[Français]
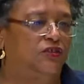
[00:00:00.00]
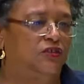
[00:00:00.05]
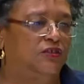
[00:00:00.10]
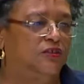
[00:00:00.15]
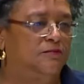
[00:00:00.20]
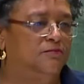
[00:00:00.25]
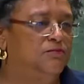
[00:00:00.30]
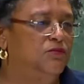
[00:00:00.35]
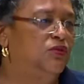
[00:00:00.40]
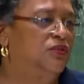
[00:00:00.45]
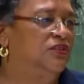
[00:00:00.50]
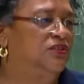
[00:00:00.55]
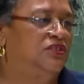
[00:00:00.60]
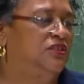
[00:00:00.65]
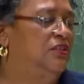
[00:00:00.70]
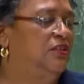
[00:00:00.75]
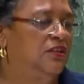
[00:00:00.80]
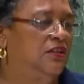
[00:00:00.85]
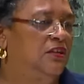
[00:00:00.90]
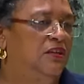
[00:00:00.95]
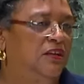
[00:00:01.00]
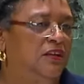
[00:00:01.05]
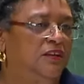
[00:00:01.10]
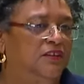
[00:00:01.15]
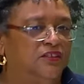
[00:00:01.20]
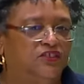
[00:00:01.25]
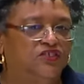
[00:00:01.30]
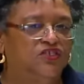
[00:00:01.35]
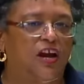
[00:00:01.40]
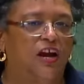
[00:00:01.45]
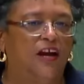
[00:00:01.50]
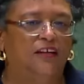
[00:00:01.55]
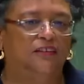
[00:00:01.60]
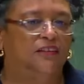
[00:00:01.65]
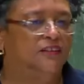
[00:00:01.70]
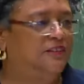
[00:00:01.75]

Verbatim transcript: d'être intégrés au sein de la communauté